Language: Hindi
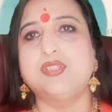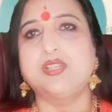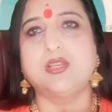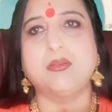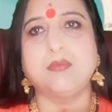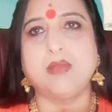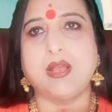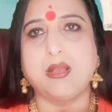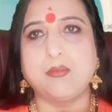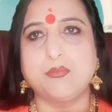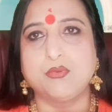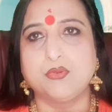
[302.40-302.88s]

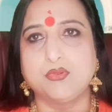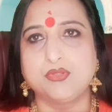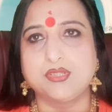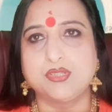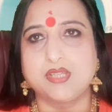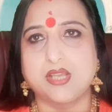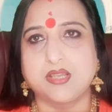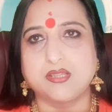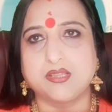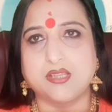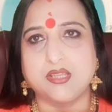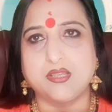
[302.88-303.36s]
जब आप हो
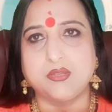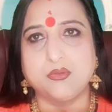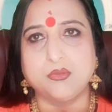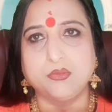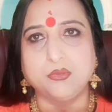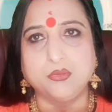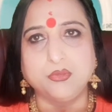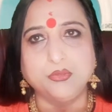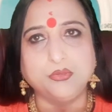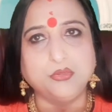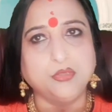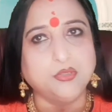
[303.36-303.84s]
जाते
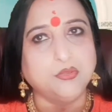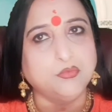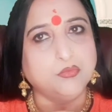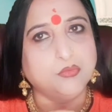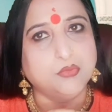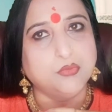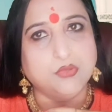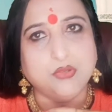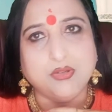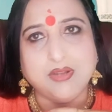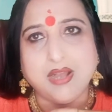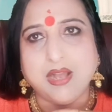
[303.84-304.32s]
हो तो
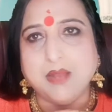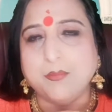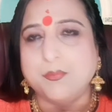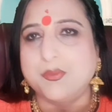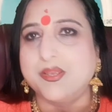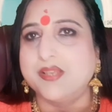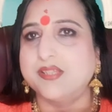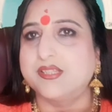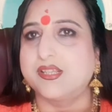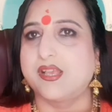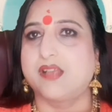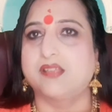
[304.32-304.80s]
वो
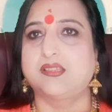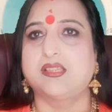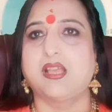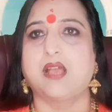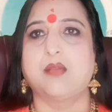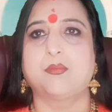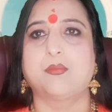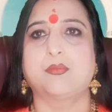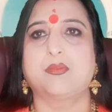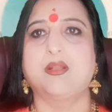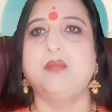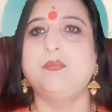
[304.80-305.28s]
आपके साथ
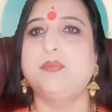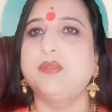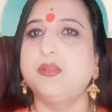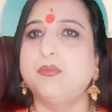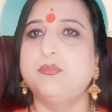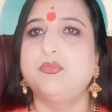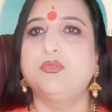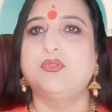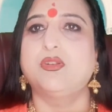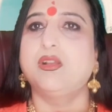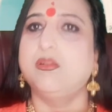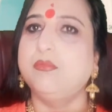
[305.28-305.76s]
आपका
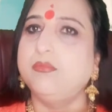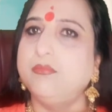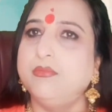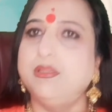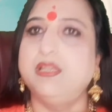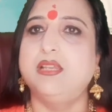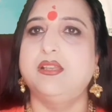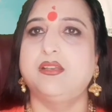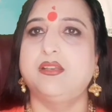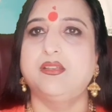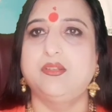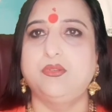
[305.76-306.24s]
प्रभु का
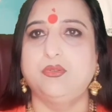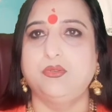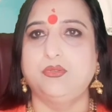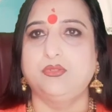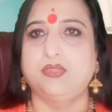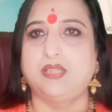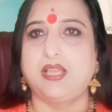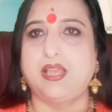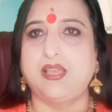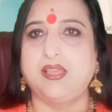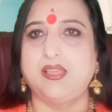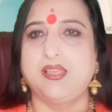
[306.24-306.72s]
मिलन
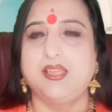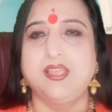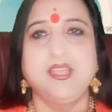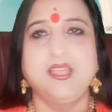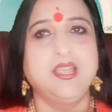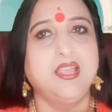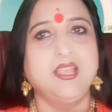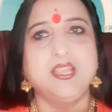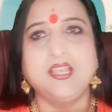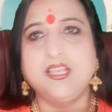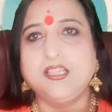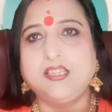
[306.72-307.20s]
होता है
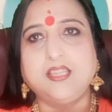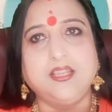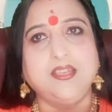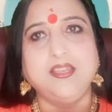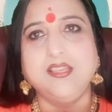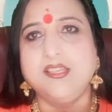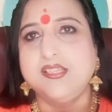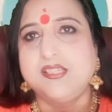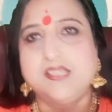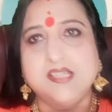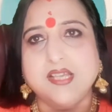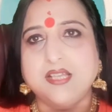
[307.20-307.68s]

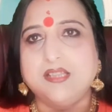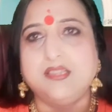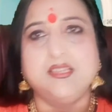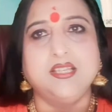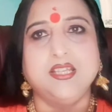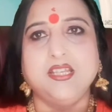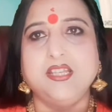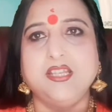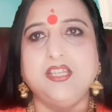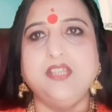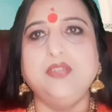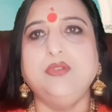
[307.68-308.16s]
इतनी
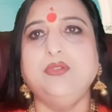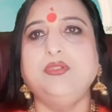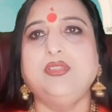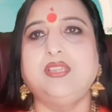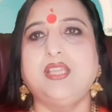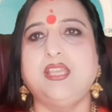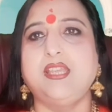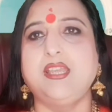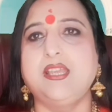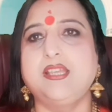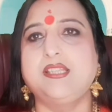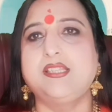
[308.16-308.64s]
जल्दी नहीं होती
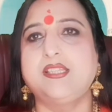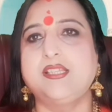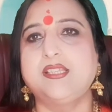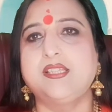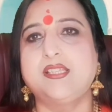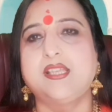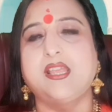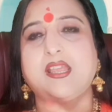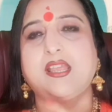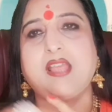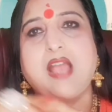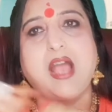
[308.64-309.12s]
ये
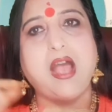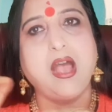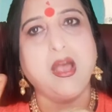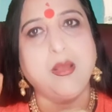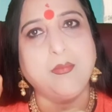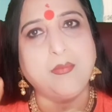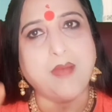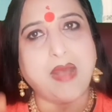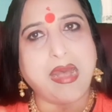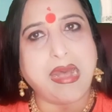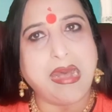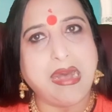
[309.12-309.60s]
चीजें
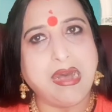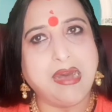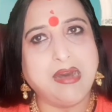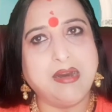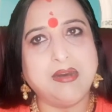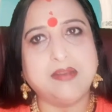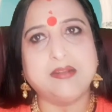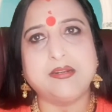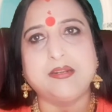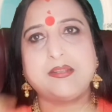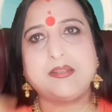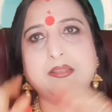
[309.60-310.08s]
आप
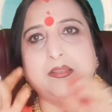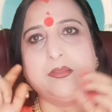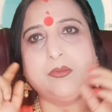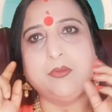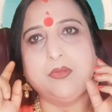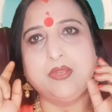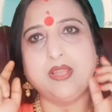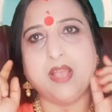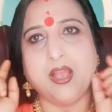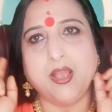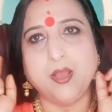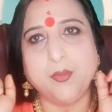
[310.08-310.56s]
आ रहे हो
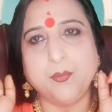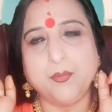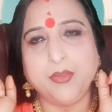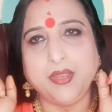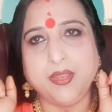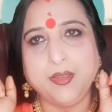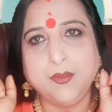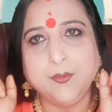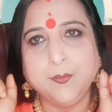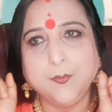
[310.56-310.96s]
यहाँ पे